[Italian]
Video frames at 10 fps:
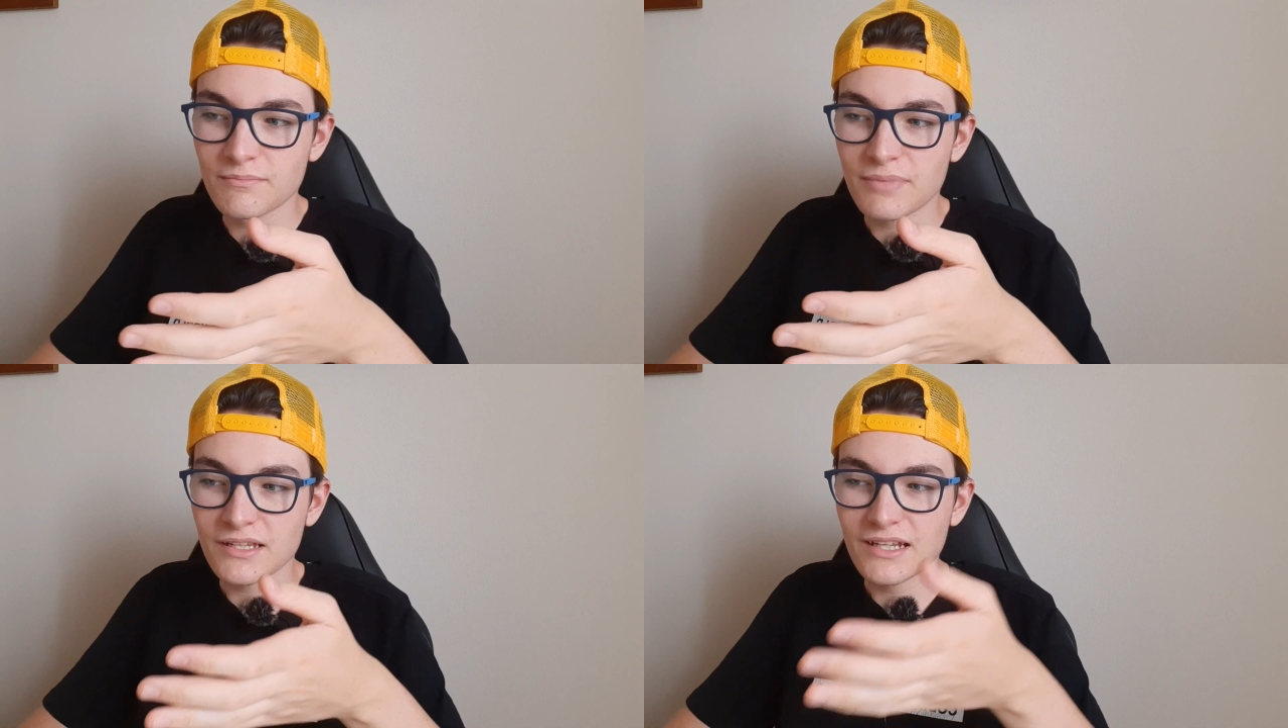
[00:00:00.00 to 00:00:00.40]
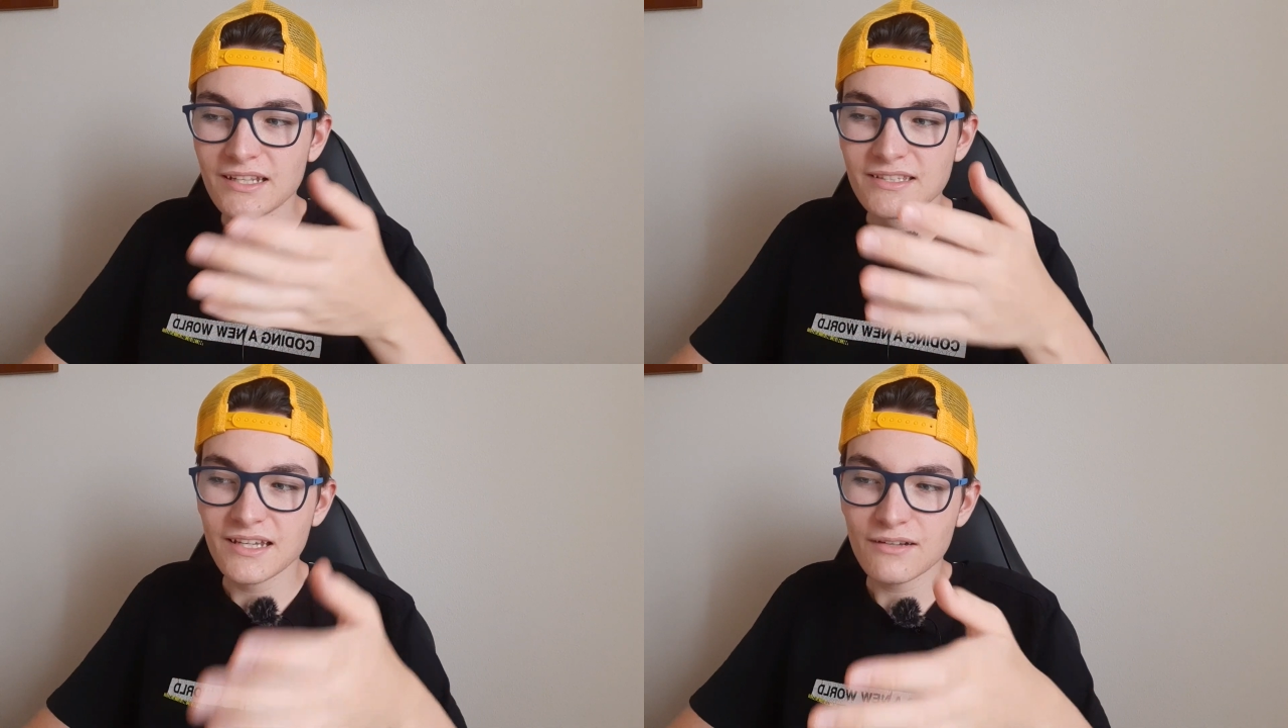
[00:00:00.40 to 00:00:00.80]
per
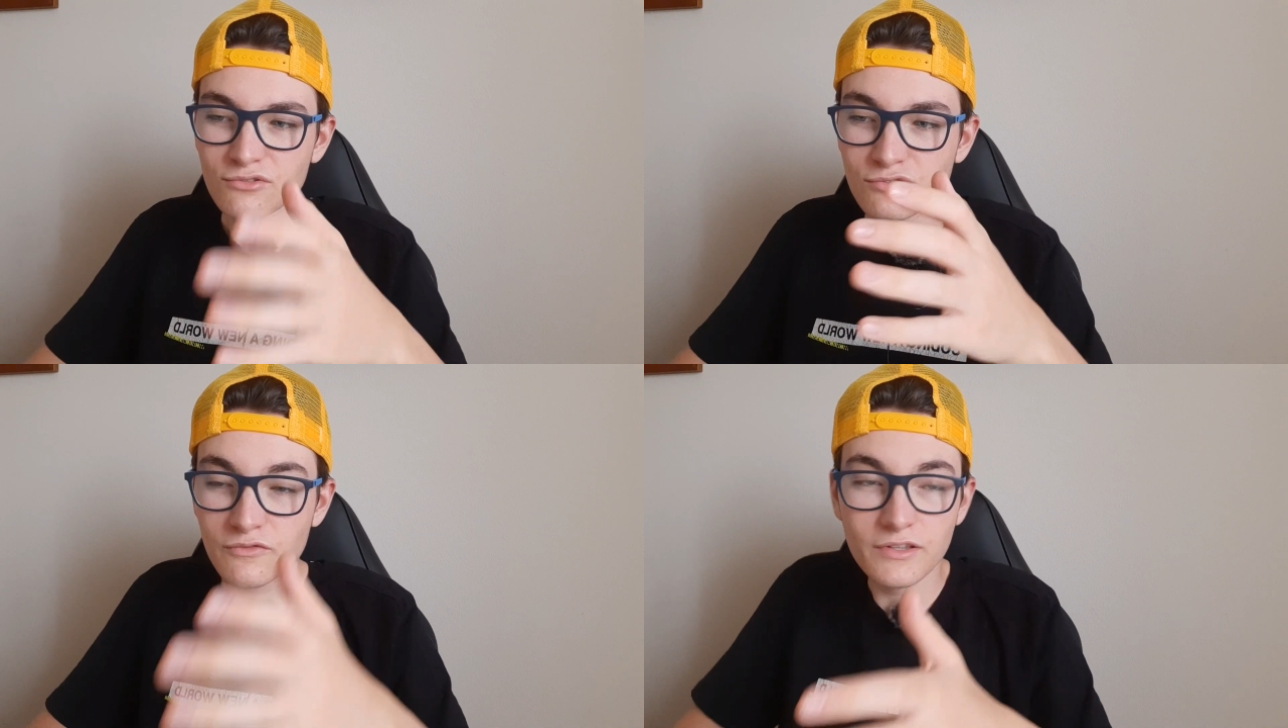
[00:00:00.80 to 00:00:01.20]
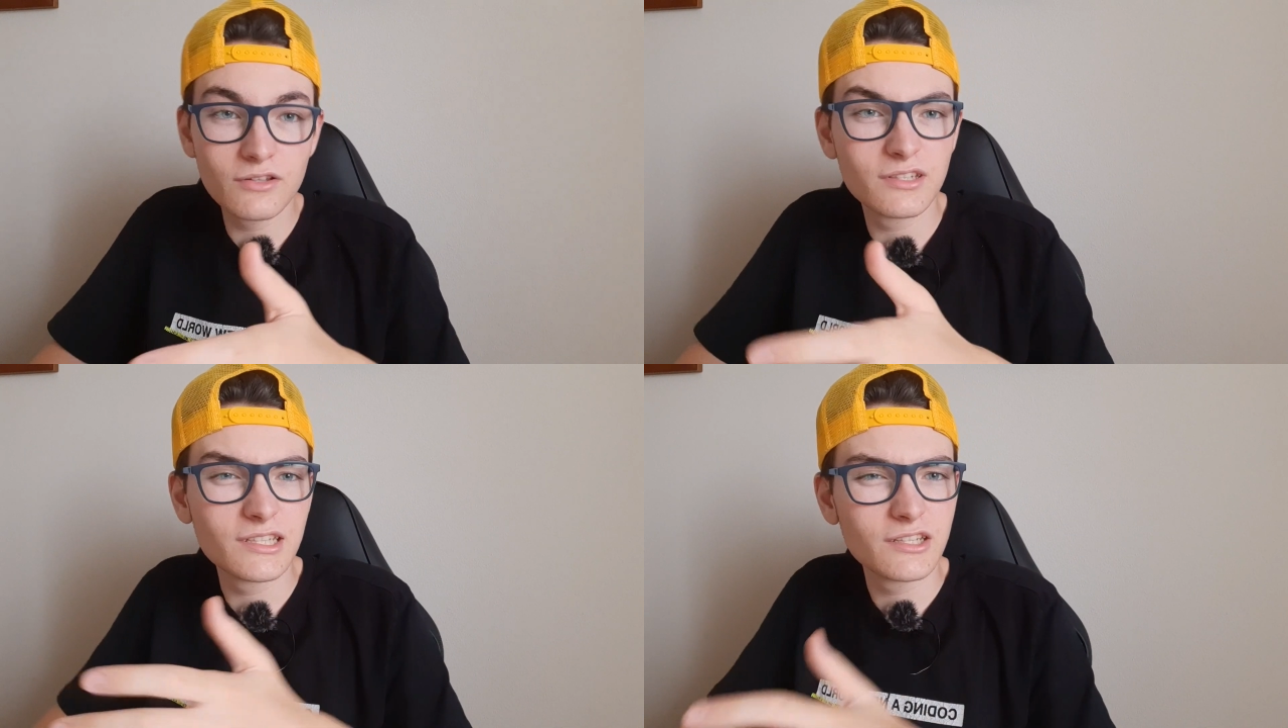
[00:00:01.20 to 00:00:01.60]
analizzare questo video
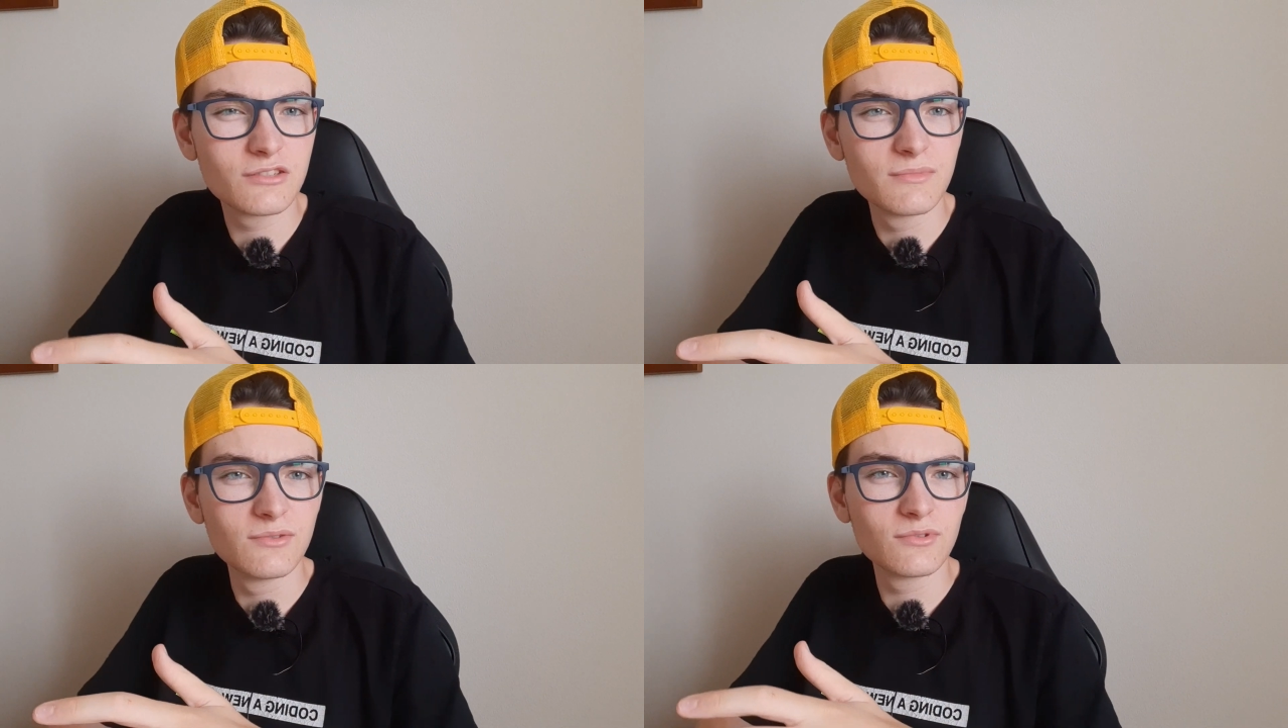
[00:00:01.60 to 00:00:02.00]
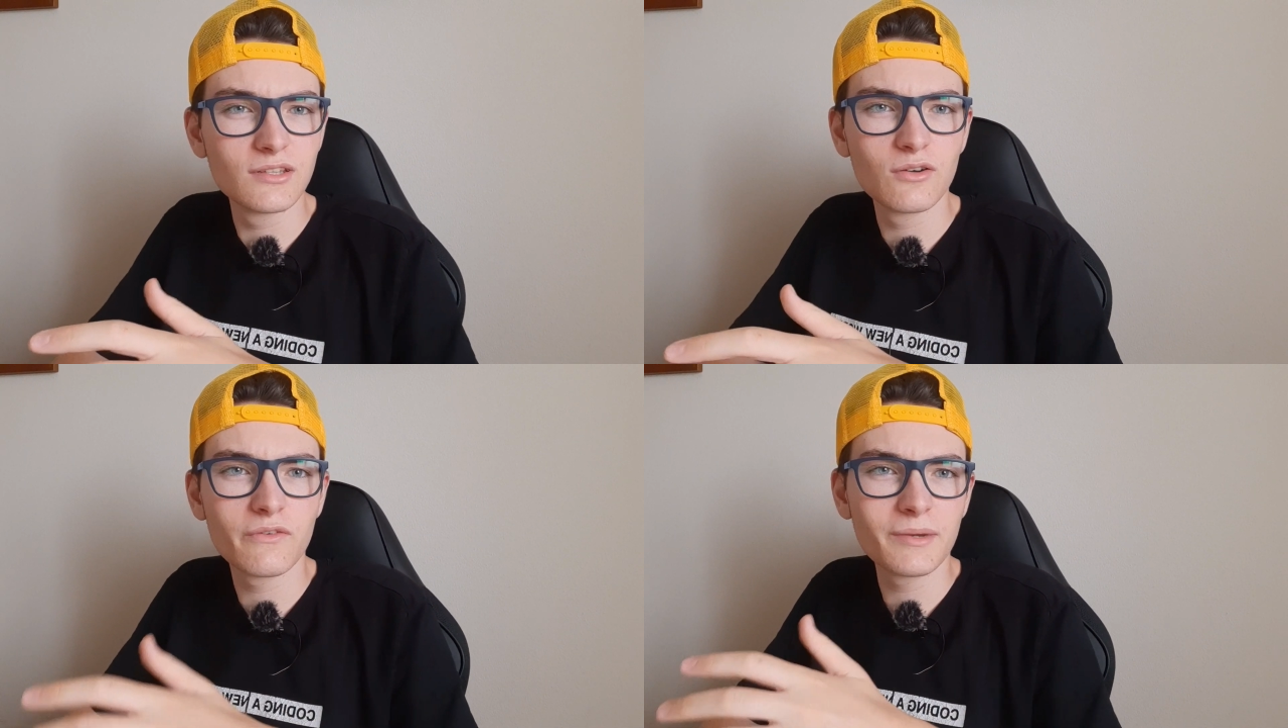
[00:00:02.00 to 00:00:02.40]
di 16
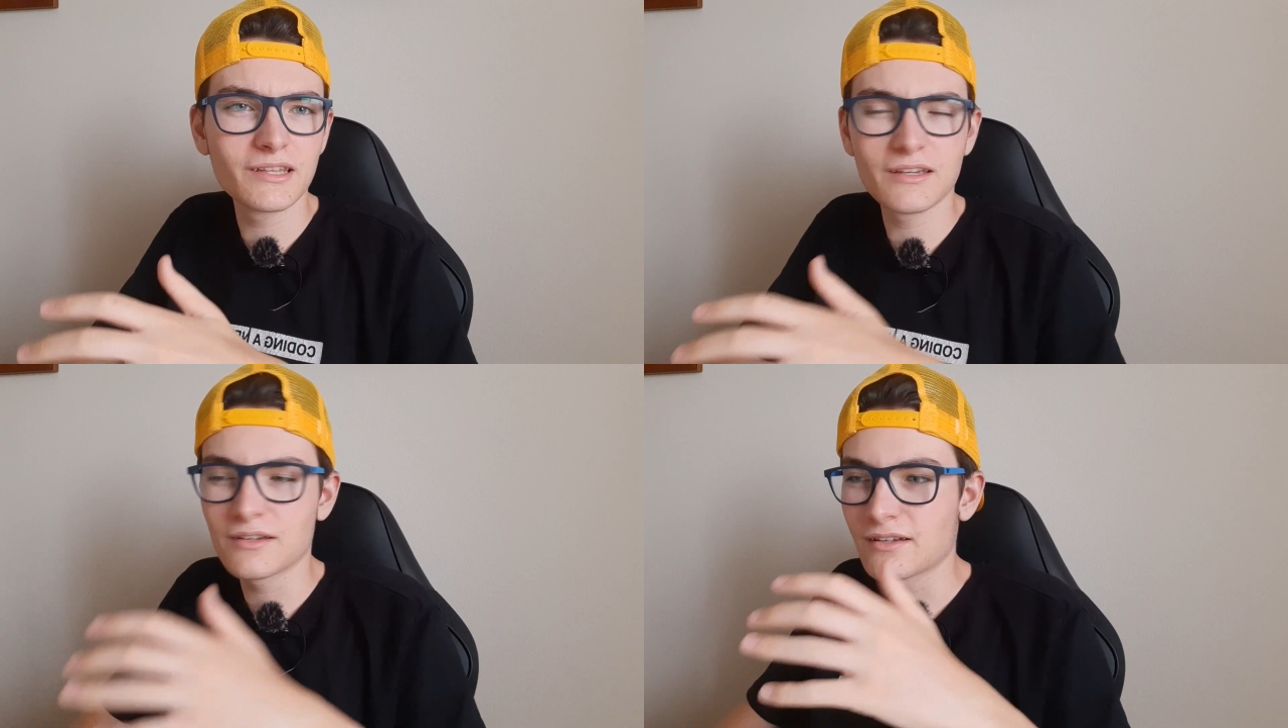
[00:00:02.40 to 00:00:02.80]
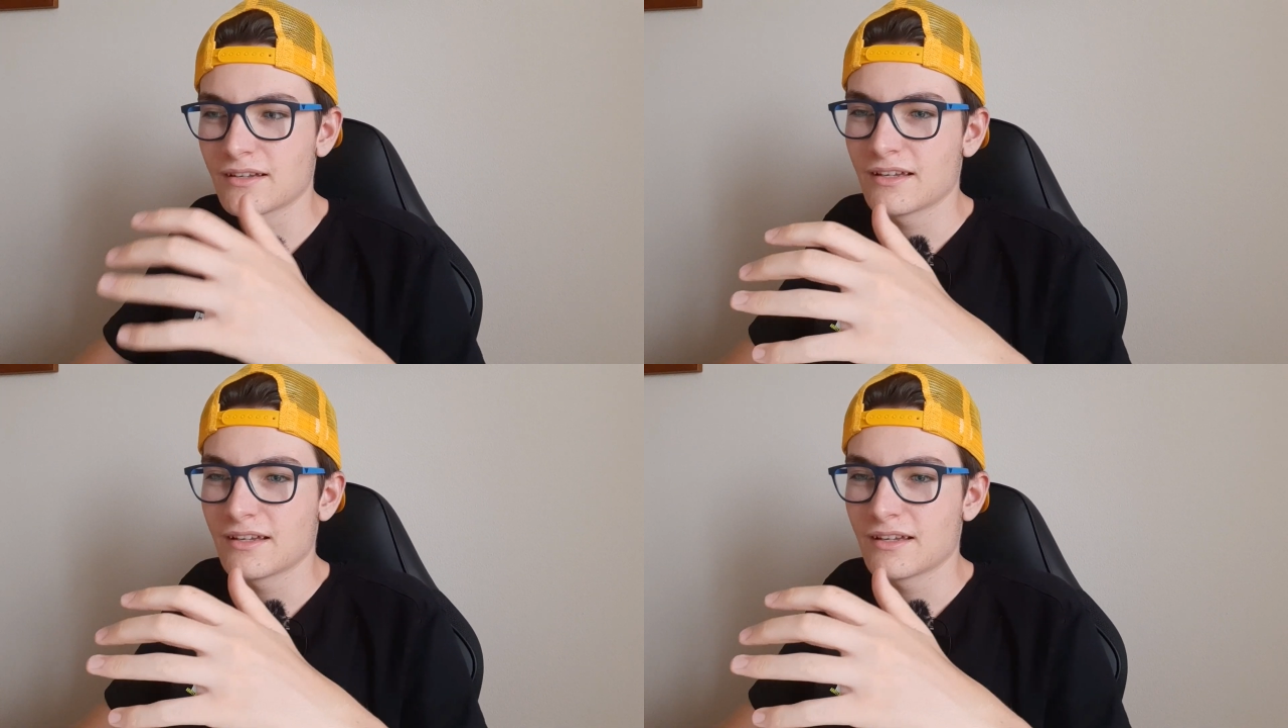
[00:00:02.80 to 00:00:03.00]
minuti, ovviamente